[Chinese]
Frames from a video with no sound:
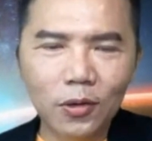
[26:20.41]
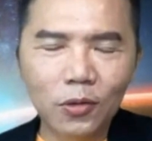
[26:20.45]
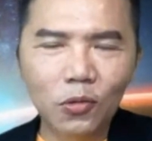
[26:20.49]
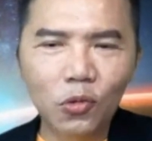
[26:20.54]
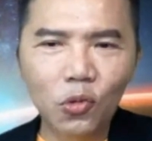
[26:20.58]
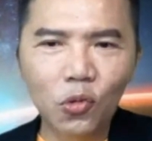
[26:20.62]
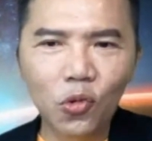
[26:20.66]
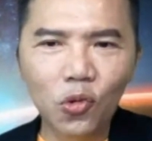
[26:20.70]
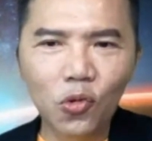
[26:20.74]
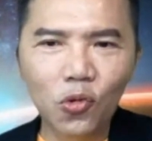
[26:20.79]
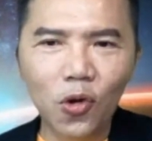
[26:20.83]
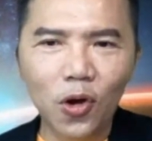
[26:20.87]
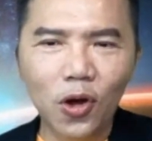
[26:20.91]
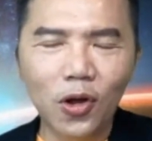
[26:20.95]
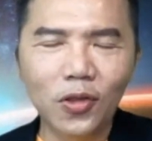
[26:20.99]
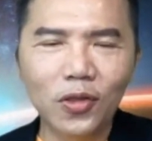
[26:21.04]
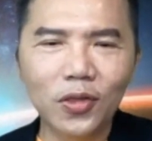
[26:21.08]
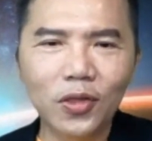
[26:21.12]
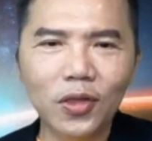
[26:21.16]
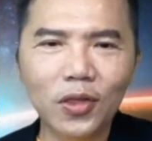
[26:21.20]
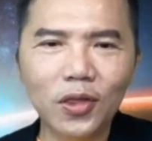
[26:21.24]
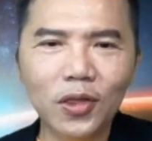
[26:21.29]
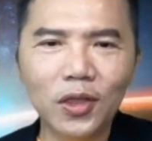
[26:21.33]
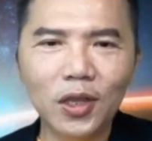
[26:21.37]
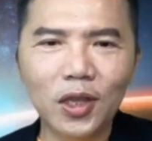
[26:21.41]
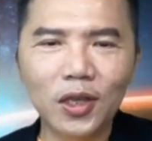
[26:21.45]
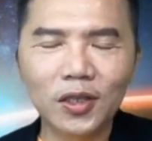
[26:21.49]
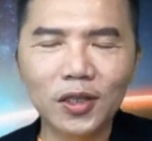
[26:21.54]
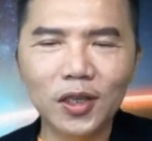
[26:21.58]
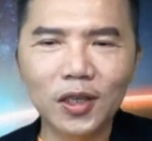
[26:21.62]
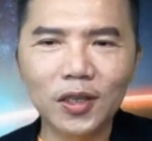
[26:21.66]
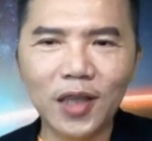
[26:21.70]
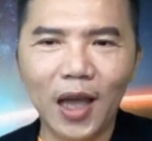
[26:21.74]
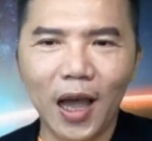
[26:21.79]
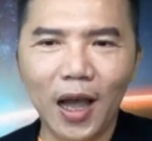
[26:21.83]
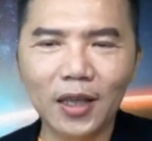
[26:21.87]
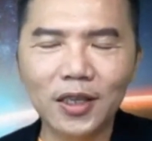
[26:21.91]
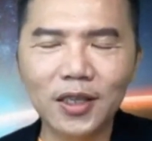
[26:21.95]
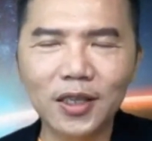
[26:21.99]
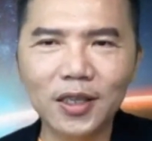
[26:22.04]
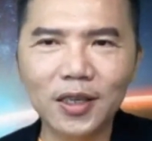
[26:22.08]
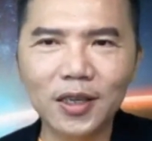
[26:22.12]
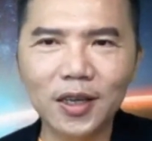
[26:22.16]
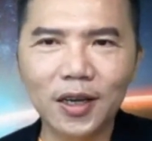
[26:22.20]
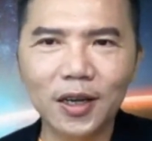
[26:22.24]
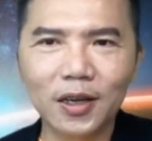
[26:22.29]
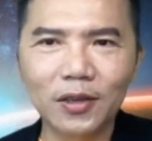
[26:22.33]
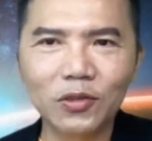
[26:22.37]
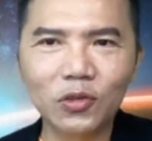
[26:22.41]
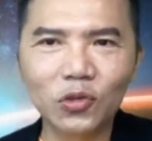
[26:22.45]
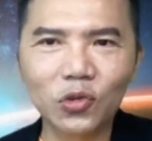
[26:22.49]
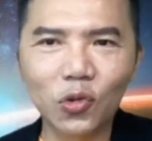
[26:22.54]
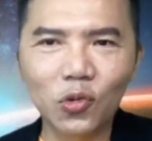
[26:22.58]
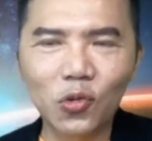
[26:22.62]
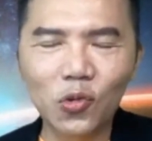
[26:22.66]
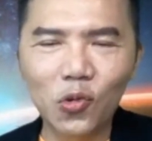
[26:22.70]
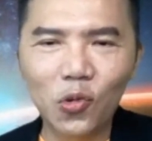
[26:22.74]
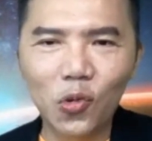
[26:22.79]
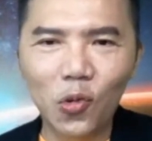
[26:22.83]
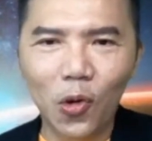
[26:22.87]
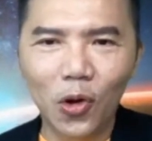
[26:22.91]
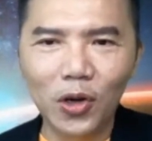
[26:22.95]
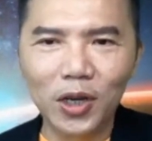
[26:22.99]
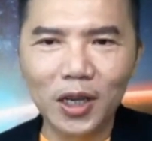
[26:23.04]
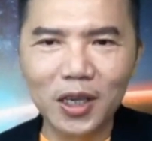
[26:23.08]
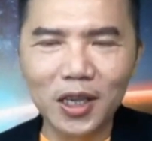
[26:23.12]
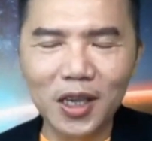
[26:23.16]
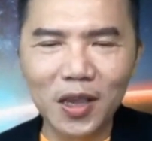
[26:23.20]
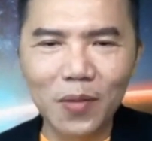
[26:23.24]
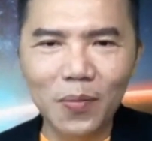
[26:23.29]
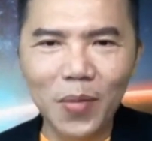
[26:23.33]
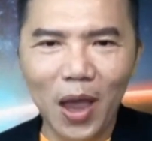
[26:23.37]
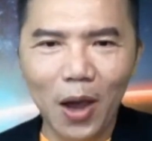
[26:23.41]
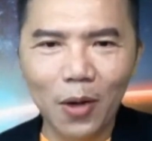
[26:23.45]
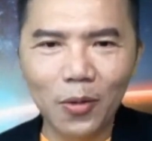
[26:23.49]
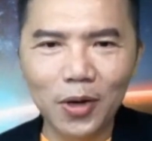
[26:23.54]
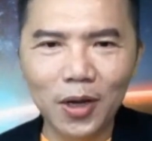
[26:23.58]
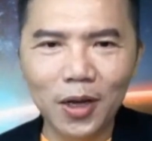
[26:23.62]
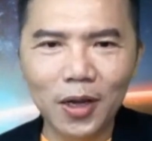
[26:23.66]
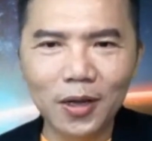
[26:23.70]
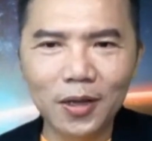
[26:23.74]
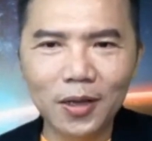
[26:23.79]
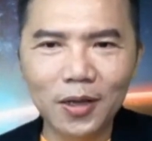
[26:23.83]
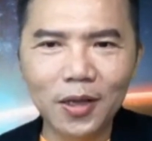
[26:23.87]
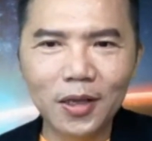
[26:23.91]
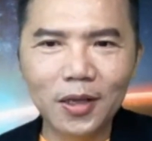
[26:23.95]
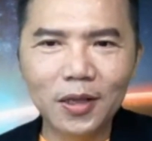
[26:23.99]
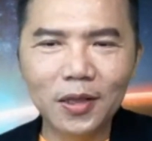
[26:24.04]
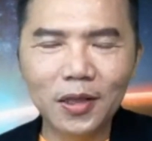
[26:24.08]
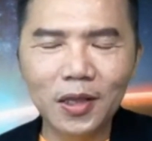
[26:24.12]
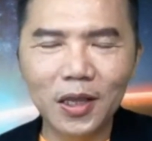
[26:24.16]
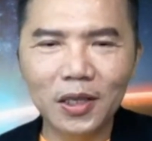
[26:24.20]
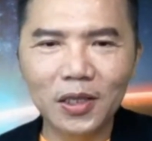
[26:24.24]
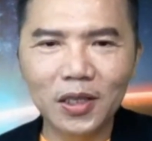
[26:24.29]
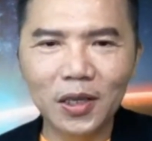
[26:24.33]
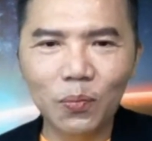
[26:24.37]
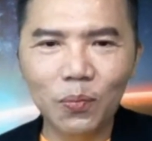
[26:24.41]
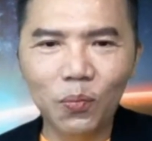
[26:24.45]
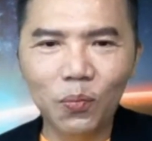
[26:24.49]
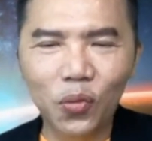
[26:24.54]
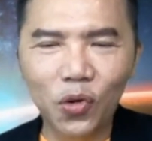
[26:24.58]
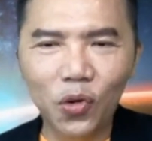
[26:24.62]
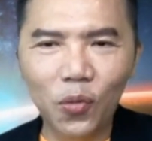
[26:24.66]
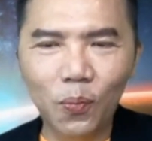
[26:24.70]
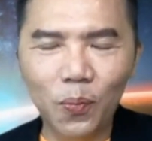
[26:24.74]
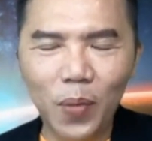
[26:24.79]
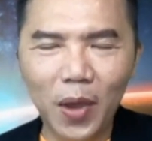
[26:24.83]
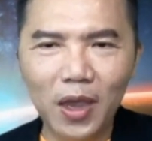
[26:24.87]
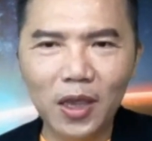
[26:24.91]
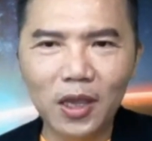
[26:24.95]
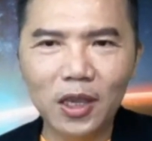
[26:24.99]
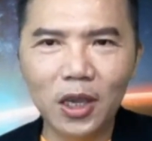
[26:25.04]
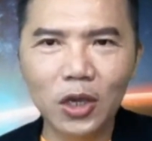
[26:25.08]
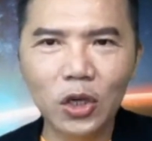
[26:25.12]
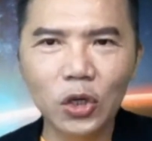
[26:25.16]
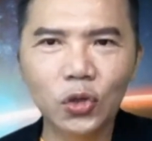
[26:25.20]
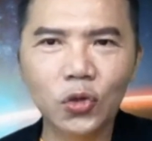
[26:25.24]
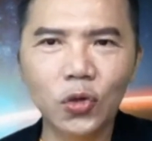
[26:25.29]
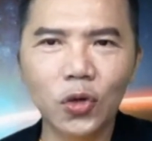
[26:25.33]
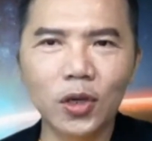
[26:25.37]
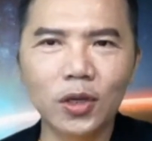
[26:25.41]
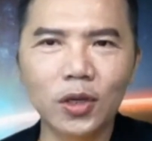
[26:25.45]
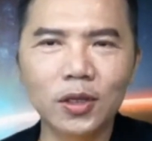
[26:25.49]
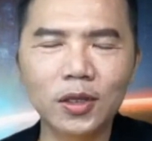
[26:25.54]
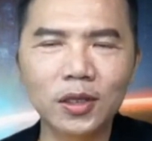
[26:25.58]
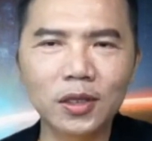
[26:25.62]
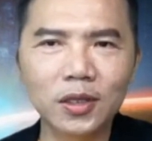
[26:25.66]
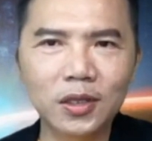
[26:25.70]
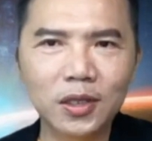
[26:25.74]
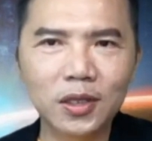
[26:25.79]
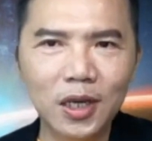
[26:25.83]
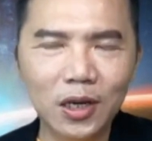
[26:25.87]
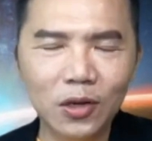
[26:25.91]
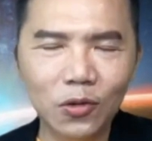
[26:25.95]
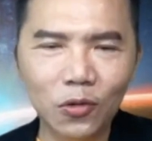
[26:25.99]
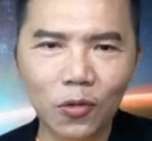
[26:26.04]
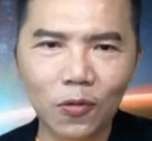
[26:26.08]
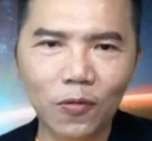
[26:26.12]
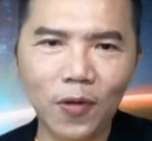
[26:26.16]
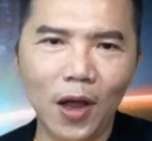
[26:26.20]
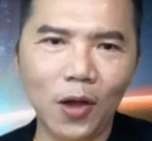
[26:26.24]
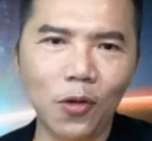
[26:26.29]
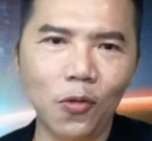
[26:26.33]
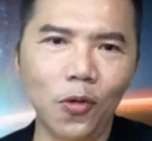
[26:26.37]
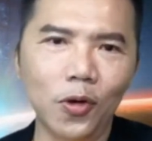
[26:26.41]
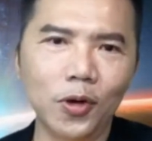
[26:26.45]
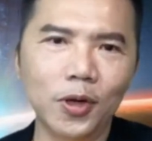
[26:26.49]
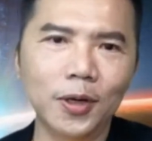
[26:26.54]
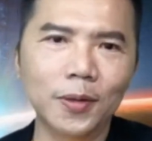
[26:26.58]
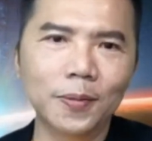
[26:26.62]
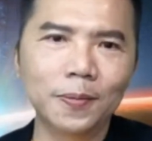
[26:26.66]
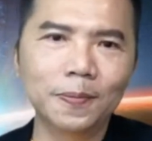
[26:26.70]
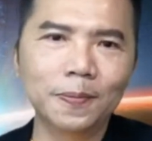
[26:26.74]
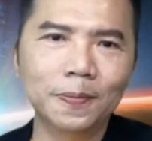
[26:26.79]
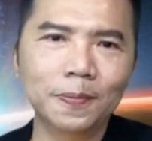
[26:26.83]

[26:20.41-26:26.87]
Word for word: 如果你是打这个中国的疫苗呢？你是不被允许进入法国的。